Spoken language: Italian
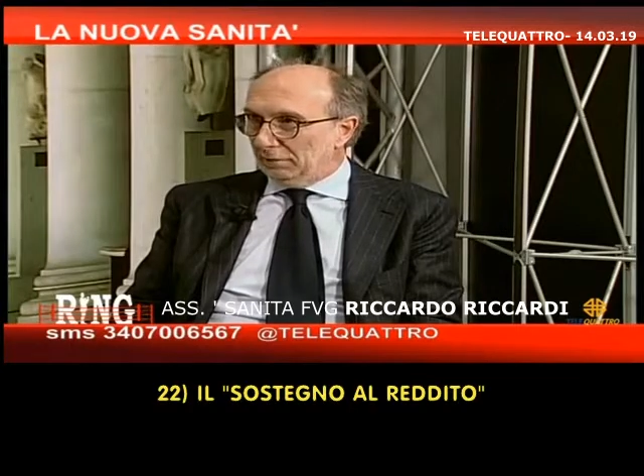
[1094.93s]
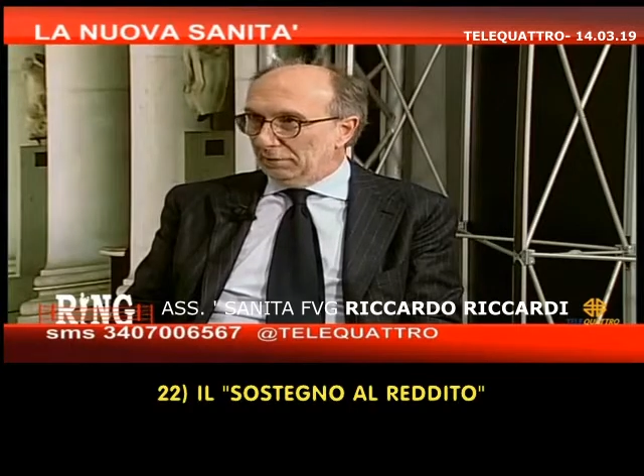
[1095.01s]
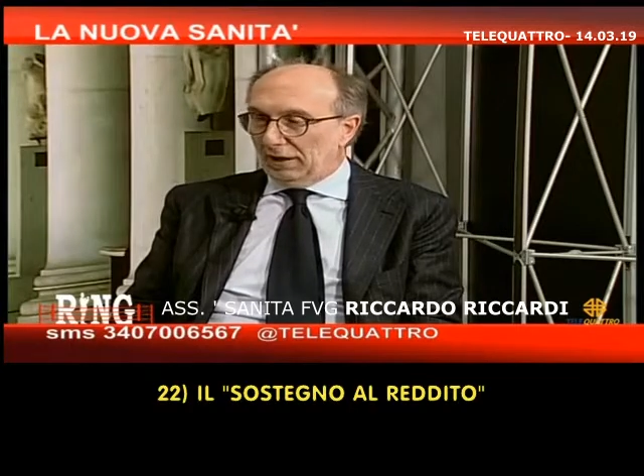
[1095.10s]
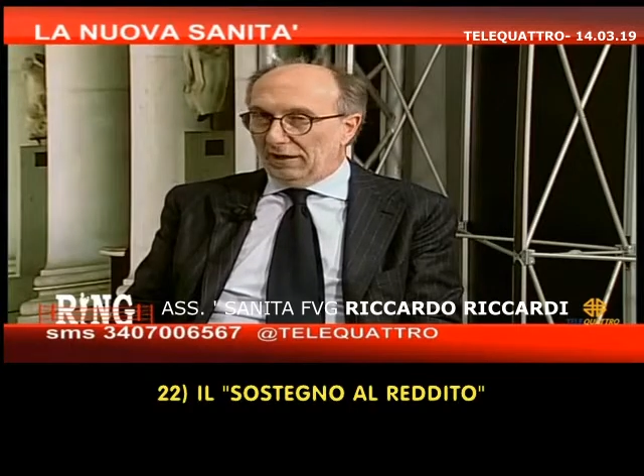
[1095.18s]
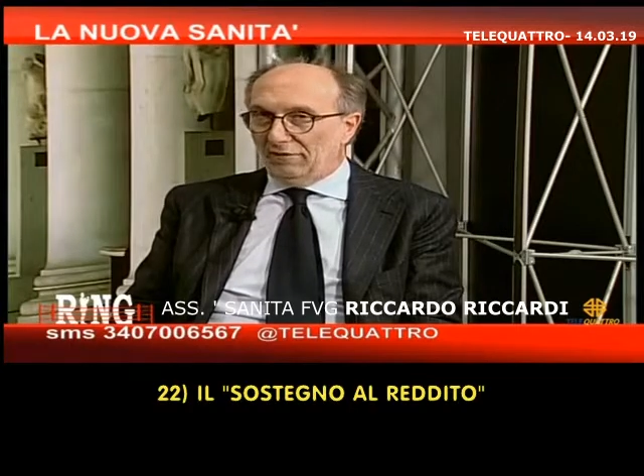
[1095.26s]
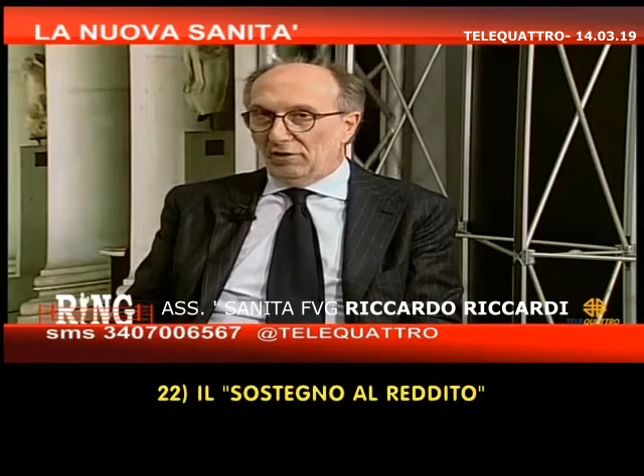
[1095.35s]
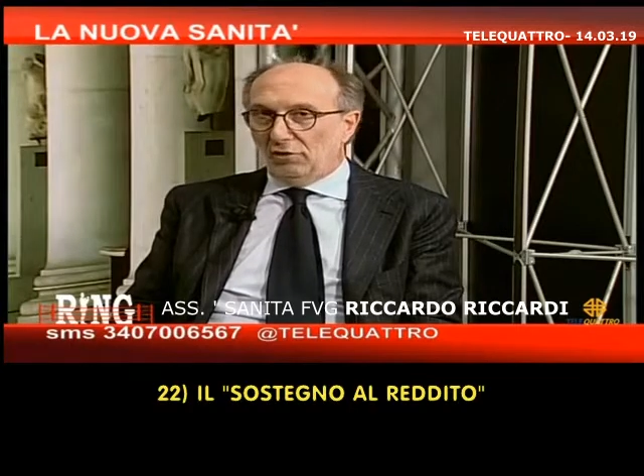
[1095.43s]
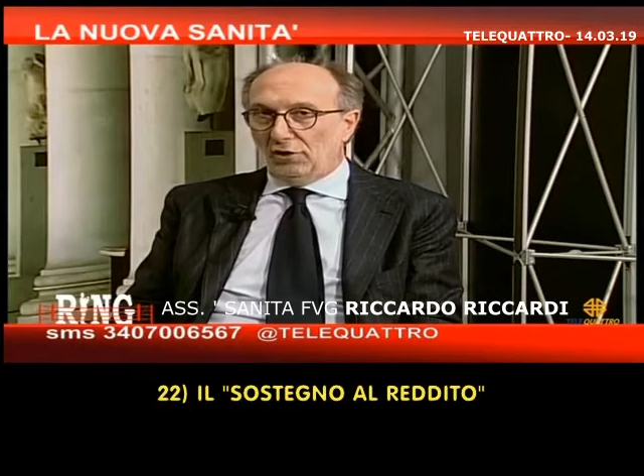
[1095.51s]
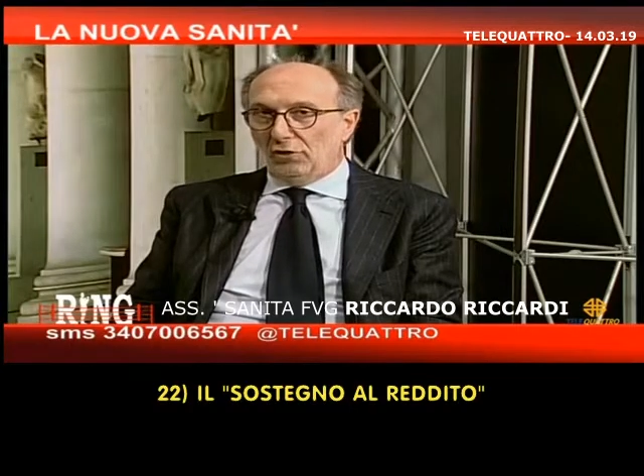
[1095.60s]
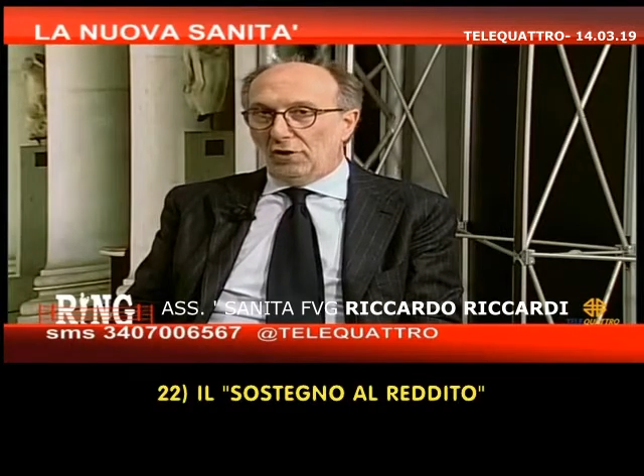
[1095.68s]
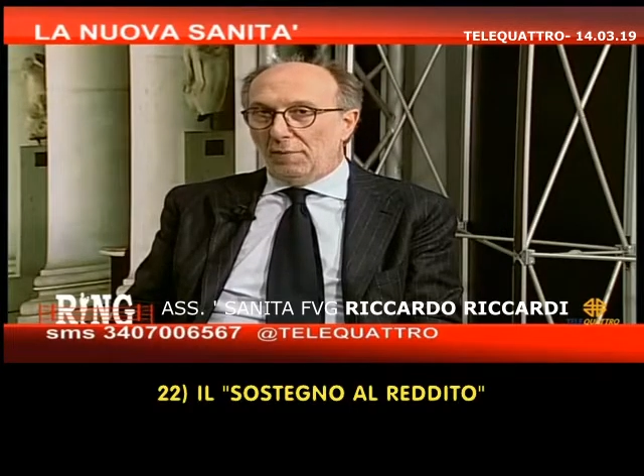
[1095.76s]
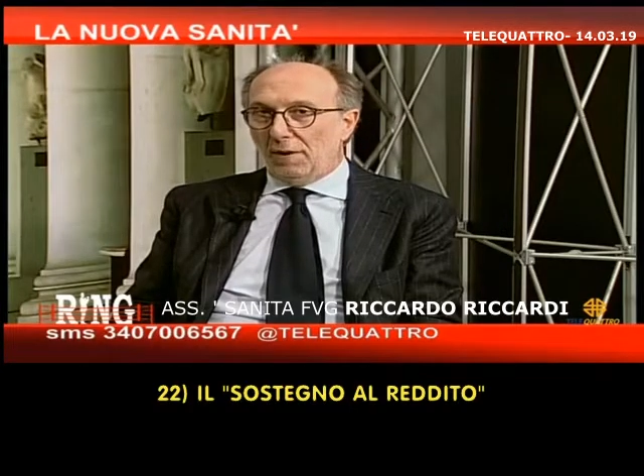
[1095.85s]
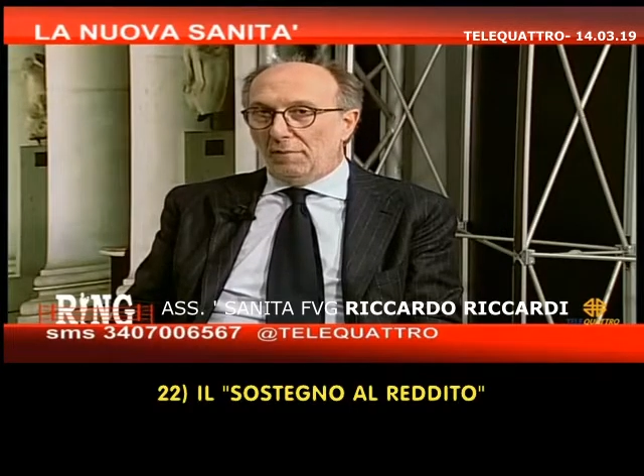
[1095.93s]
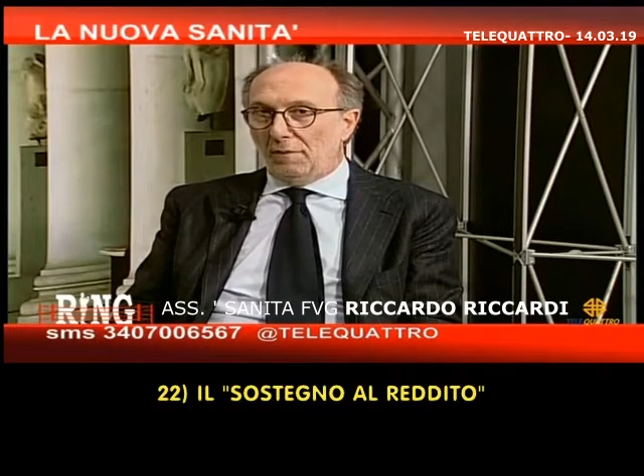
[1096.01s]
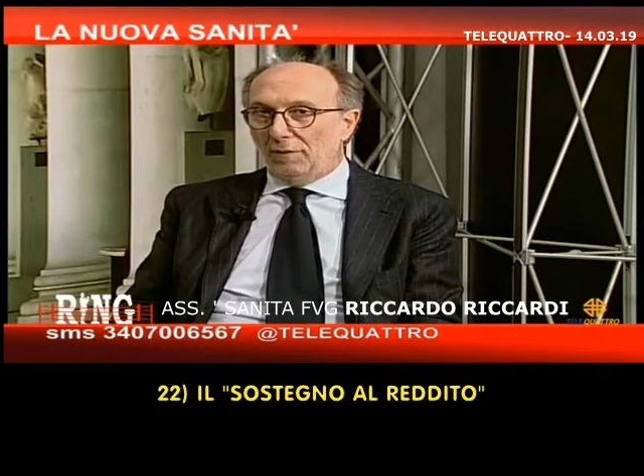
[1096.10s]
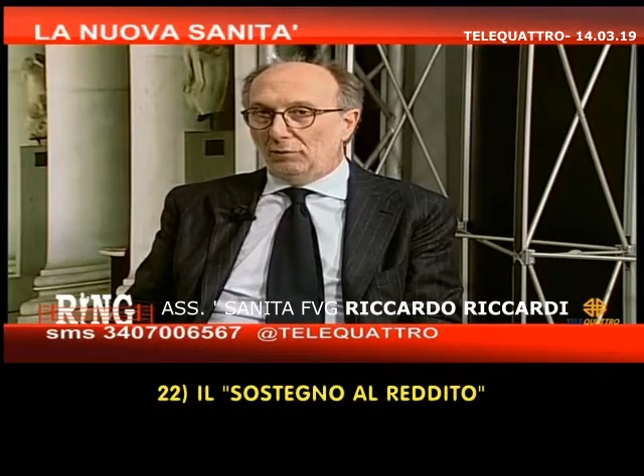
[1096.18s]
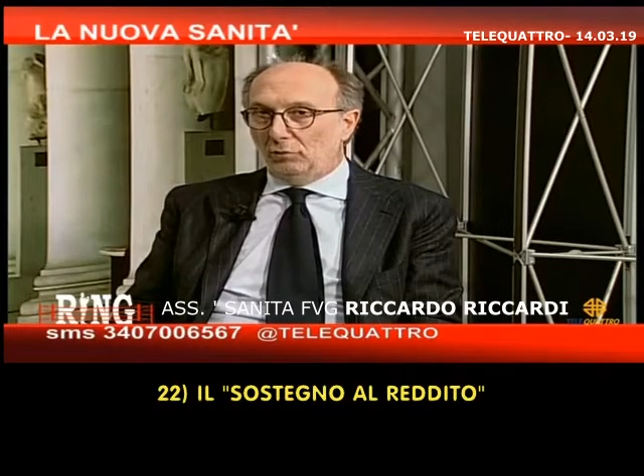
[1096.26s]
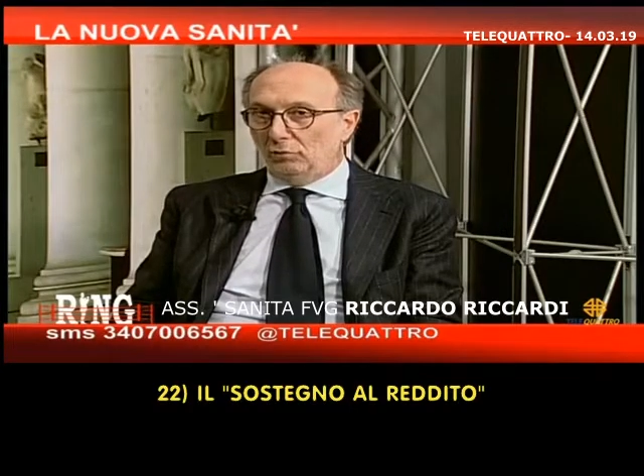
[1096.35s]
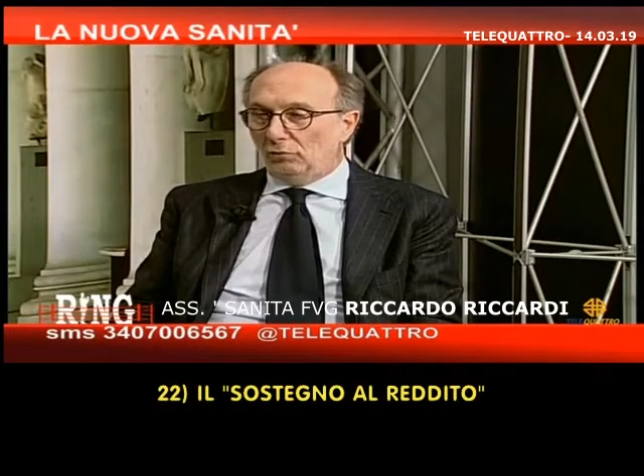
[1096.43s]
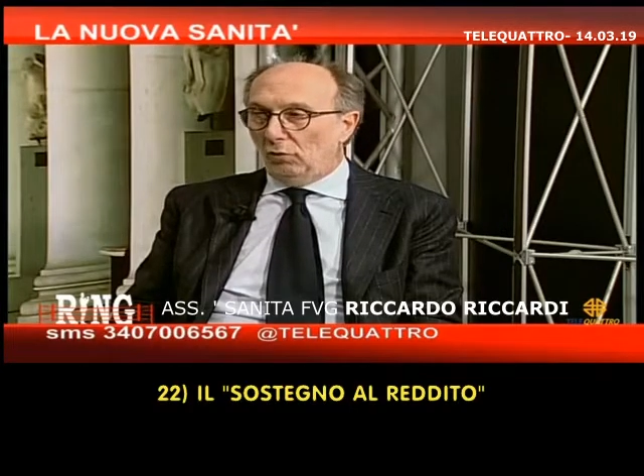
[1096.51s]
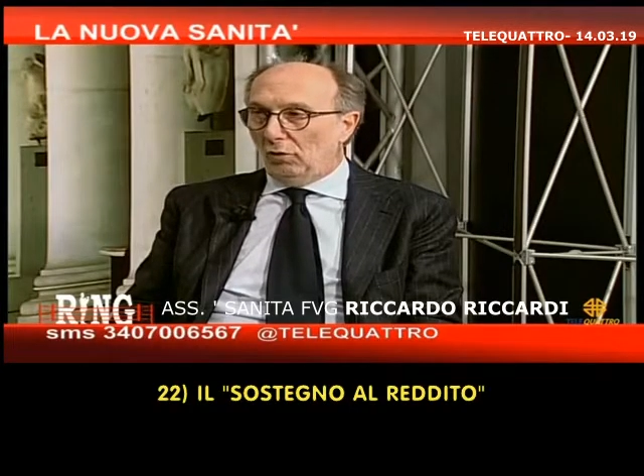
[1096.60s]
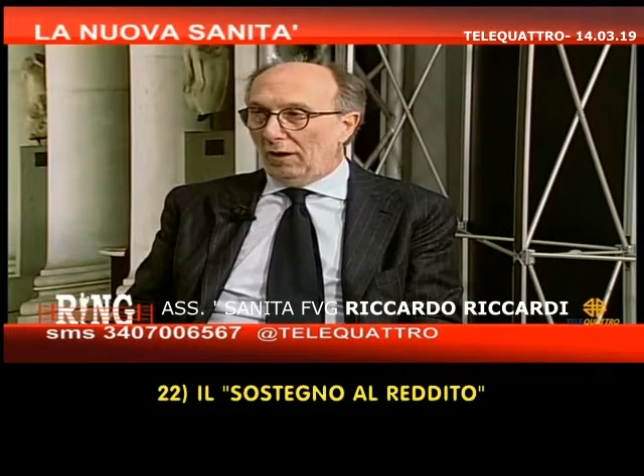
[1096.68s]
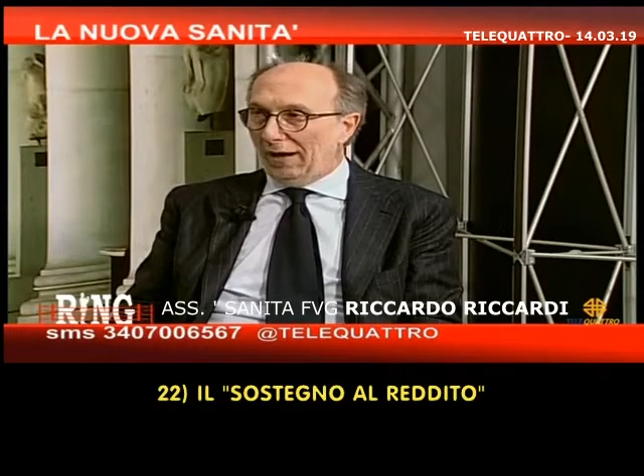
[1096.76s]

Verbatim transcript: perché è vero che noi abbiamo abbattuto,